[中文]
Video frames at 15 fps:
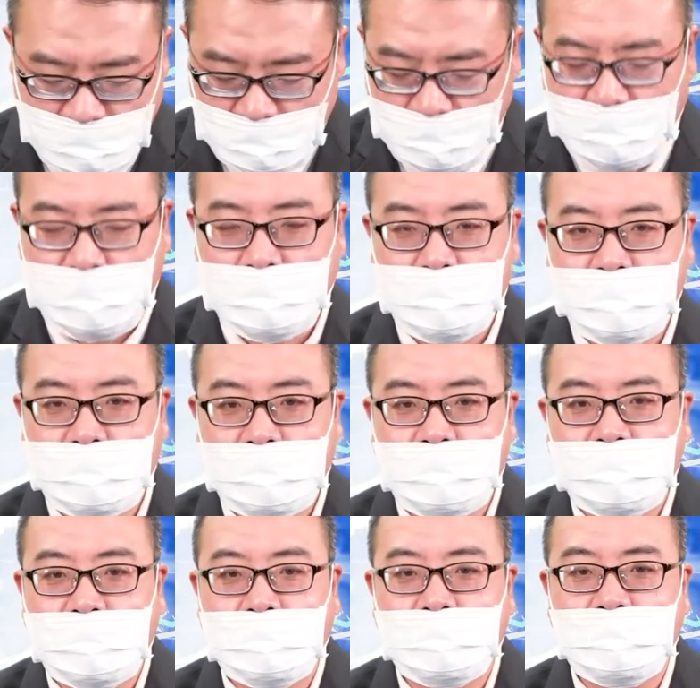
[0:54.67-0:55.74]
有没有感觉今天
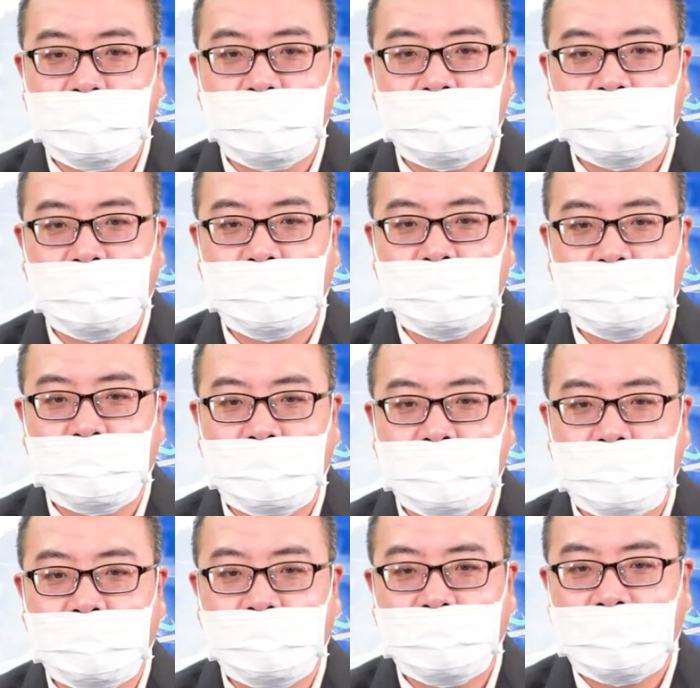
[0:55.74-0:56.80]
谢老师很奇怪？为什么要戴口